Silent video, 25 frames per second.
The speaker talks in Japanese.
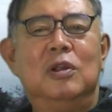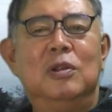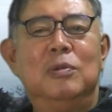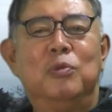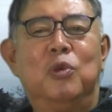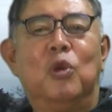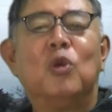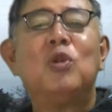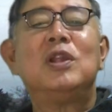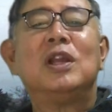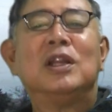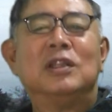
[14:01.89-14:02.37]

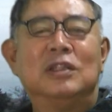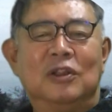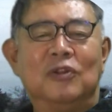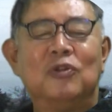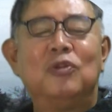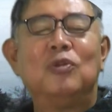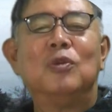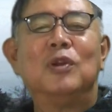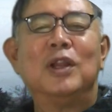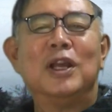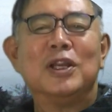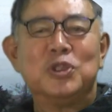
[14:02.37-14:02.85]
ものなんで
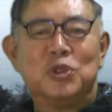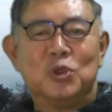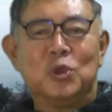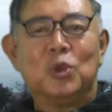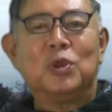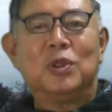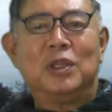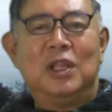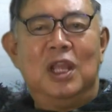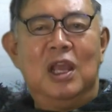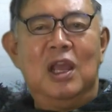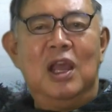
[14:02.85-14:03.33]
すよ、ラジオっ
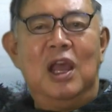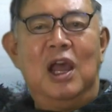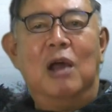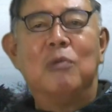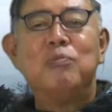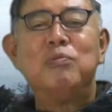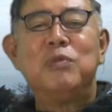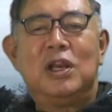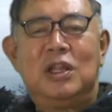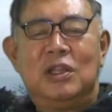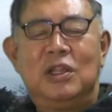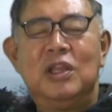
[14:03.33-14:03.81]
て。あ
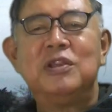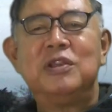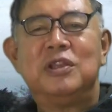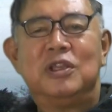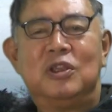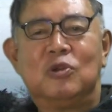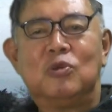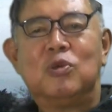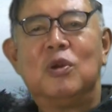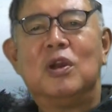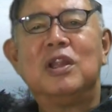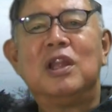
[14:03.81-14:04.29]
んまり電気
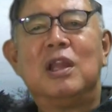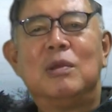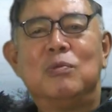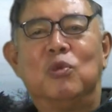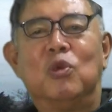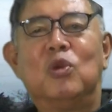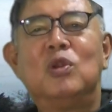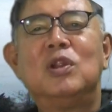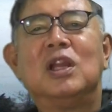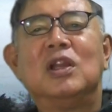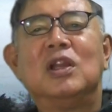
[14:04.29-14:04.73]
食わないものな